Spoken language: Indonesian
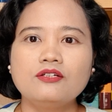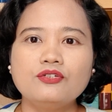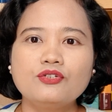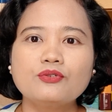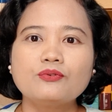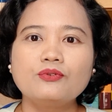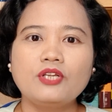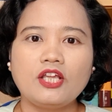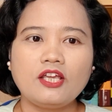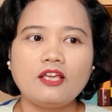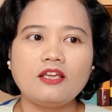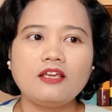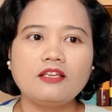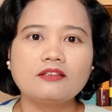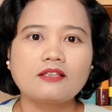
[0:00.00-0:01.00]

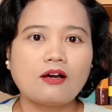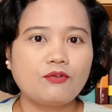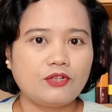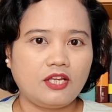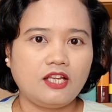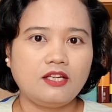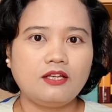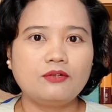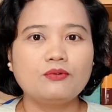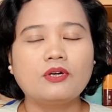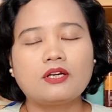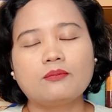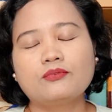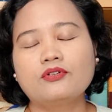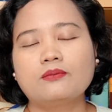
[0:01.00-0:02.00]
Juni tahun ini
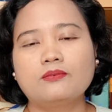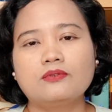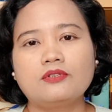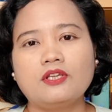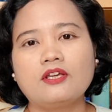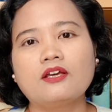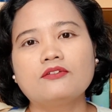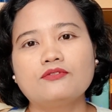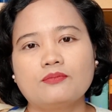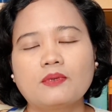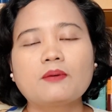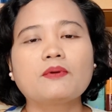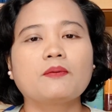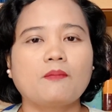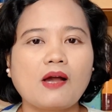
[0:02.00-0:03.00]
2023
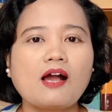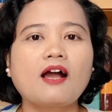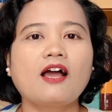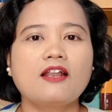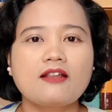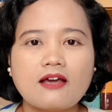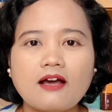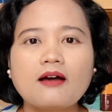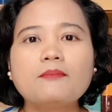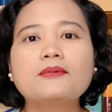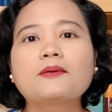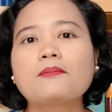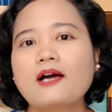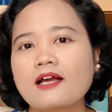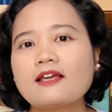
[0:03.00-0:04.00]
cuma memang ada
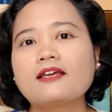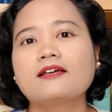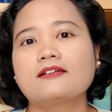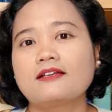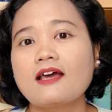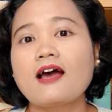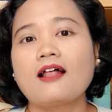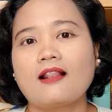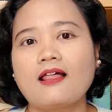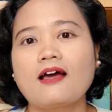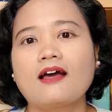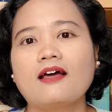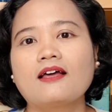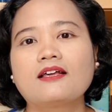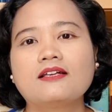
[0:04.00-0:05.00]
berbagai
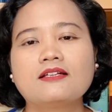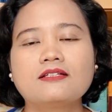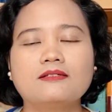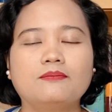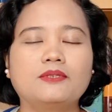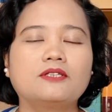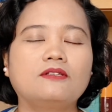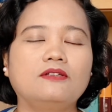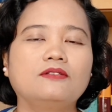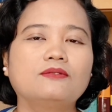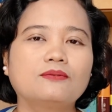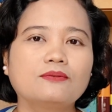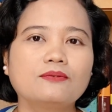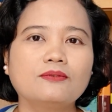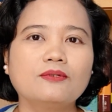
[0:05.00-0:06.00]
kendala seperti
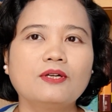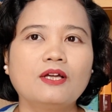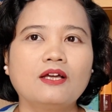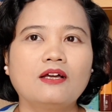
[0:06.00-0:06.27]
itu